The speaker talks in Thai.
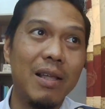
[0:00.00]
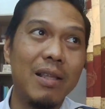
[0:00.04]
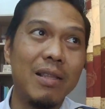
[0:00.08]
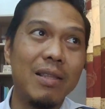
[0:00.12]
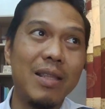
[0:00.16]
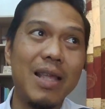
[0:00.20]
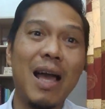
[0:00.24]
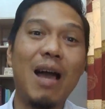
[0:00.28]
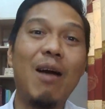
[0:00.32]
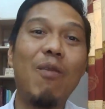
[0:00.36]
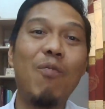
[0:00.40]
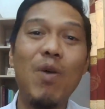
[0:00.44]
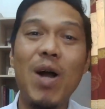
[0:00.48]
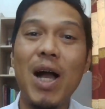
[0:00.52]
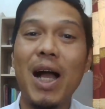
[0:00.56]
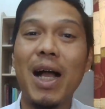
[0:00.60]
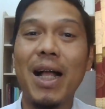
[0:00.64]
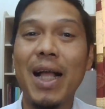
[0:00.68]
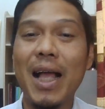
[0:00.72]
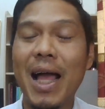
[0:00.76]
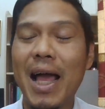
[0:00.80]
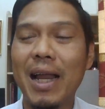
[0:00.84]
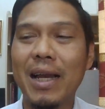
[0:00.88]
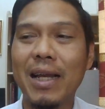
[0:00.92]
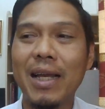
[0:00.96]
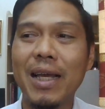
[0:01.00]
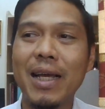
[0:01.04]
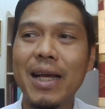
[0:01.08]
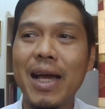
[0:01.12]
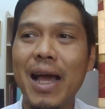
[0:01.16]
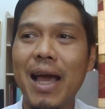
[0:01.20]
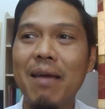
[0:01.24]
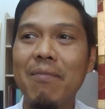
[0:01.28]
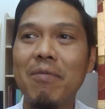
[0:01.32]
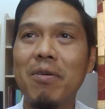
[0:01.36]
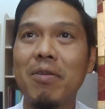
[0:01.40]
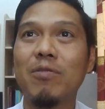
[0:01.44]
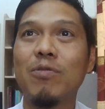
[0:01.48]
ถามว่าอาการค
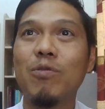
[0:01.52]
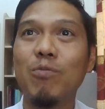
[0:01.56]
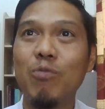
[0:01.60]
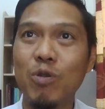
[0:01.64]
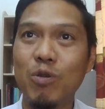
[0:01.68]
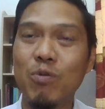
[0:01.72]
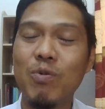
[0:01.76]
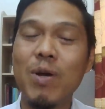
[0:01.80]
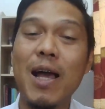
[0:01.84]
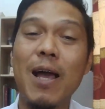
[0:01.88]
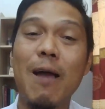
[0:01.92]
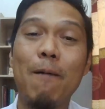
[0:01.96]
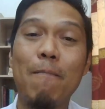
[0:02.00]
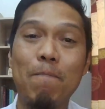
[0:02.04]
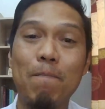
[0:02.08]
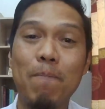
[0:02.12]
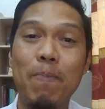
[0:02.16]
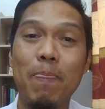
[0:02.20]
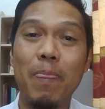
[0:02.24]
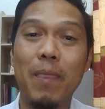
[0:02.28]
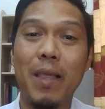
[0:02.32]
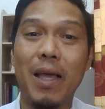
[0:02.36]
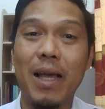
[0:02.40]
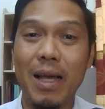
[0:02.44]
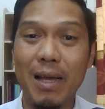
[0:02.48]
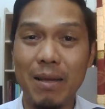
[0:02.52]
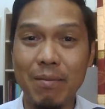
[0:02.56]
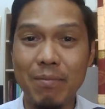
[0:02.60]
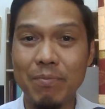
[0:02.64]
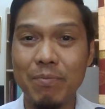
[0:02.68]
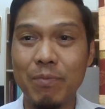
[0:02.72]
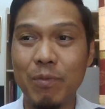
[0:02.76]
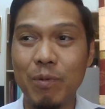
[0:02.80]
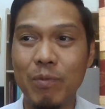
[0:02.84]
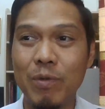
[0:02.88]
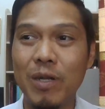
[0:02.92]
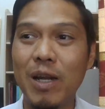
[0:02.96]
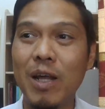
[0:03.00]
ล้ายๆแบบสมมุติว่า
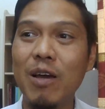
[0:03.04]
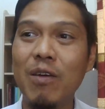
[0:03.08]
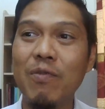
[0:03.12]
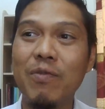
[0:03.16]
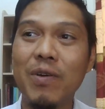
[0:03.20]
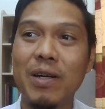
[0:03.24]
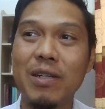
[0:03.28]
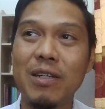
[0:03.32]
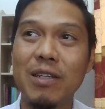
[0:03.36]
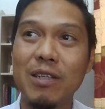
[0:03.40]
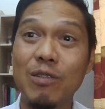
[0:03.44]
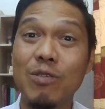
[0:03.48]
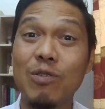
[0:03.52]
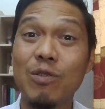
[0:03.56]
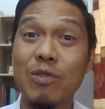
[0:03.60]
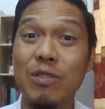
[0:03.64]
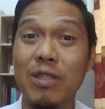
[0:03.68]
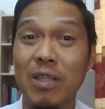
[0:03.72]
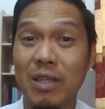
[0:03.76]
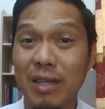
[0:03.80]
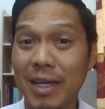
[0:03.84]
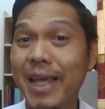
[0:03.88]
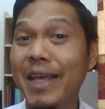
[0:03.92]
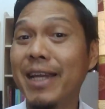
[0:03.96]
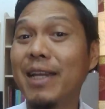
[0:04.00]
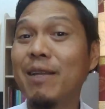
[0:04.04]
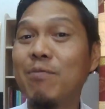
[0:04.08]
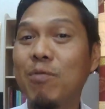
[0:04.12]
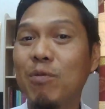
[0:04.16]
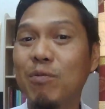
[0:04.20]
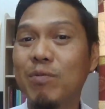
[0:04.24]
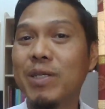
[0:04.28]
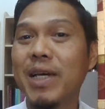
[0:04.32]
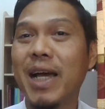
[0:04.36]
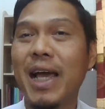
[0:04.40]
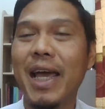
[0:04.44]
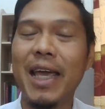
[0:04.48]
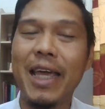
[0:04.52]
ผมไปเล่าให้ฟังถึงถึงเลขที่ผม
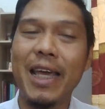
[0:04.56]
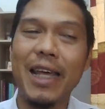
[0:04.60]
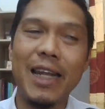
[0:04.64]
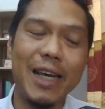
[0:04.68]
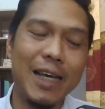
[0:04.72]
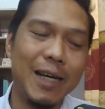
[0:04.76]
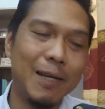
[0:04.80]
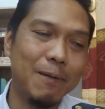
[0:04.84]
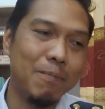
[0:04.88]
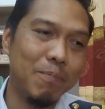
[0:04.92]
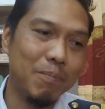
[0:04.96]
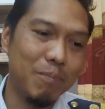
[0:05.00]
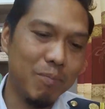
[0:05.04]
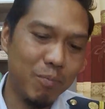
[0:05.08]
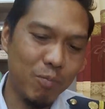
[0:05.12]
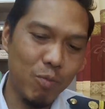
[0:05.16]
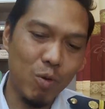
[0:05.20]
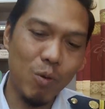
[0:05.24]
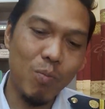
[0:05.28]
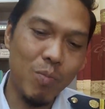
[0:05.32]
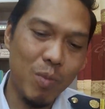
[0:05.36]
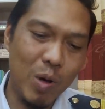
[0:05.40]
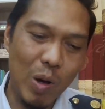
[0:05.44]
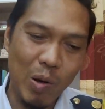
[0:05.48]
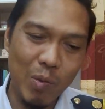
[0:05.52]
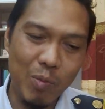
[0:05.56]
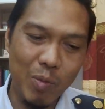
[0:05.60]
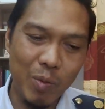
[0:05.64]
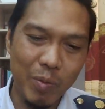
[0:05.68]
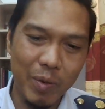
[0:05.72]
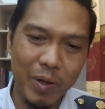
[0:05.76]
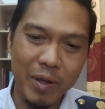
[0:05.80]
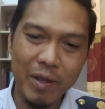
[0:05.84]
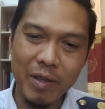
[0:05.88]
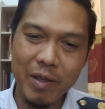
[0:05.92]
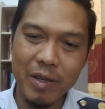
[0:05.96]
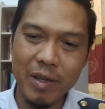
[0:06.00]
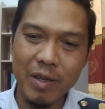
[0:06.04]
ใช้นะครับมุมมองผม
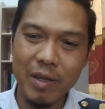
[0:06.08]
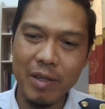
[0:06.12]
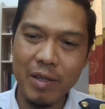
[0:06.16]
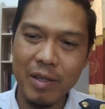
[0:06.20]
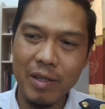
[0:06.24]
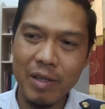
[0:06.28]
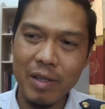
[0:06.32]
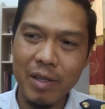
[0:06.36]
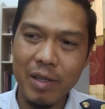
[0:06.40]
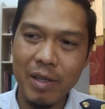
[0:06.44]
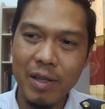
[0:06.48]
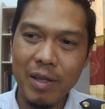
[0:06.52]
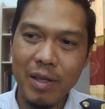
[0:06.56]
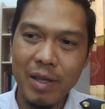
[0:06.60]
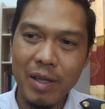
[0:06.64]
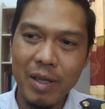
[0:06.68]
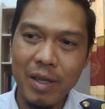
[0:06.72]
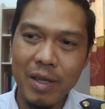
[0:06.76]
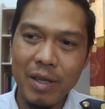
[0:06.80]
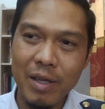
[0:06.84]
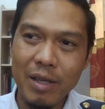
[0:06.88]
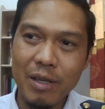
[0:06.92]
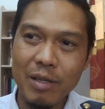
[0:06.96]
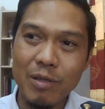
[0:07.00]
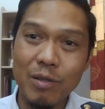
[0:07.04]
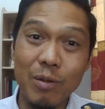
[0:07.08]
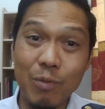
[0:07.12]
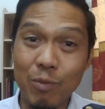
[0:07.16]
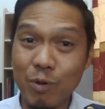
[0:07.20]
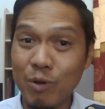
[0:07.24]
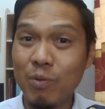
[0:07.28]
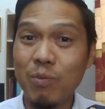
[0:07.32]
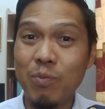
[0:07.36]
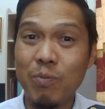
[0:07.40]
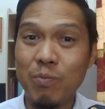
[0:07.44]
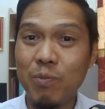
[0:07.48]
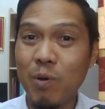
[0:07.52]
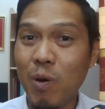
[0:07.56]
ก็คือ สมม
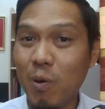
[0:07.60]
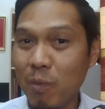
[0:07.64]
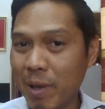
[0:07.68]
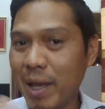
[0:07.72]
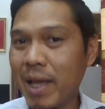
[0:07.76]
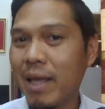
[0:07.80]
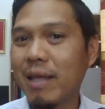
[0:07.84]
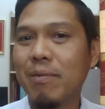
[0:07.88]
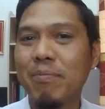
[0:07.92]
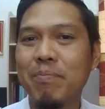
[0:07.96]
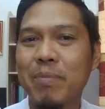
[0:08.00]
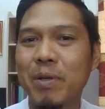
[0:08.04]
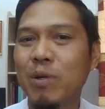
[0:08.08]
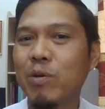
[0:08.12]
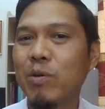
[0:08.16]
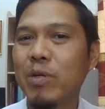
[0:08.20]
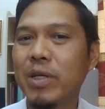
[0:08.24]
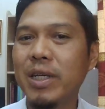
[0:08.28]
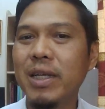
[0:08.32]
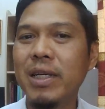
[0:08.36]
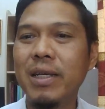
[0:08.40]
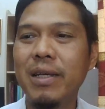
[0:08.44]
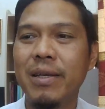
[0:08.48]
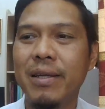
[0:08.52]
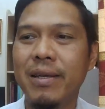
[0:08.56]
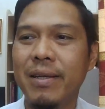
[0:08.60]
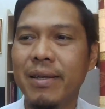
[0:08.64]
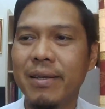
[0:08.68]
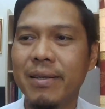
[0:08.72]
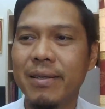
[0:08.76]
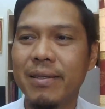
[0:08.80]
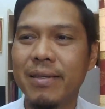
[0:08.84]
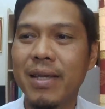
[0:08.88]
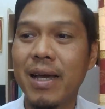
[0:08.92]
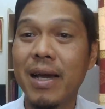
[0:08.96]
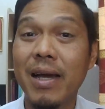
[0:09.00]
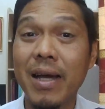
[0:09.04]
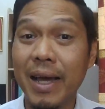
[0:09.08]
ติผมอะเป็นคนที่
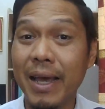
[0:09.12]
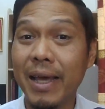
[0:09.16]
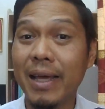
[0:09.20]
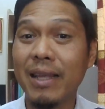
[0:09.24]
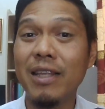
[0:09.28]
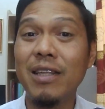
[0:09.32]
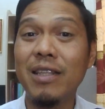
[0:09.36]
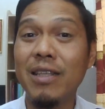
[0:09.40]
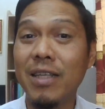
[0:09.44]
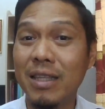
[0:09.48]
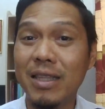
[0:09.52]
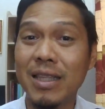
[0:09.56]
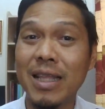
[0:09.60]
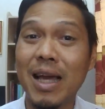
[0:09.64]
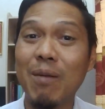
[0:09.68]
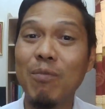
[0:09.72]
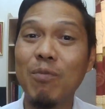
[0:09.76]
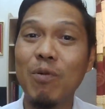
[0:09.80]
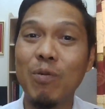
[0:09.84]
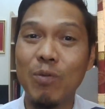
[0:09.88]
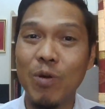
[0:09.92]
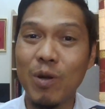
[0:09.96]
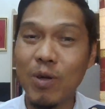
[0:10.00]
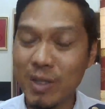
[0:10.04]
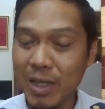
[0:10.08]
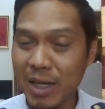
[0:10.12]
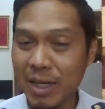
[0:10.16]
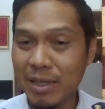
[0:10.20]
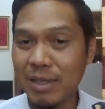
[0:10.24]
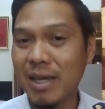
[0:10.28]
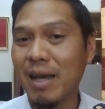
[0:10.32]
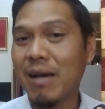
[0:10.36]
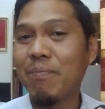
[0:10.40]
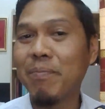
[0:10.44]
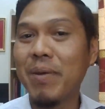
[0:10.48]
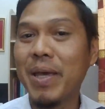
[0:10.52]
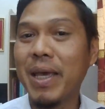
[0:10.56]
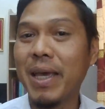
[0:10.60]
ถ้าใครที่ติดตามผมนอกจาก
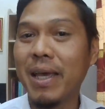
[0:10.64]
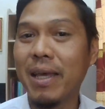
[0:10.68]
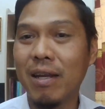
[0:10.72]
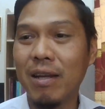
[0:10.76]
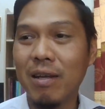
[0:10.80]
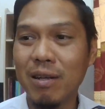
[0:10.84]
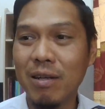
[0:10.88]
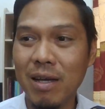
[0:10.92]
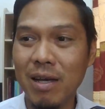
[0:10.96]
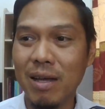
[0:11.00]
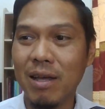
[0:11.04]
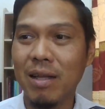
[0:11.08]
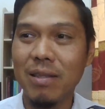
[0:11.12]
ทางเพจ แล้วก็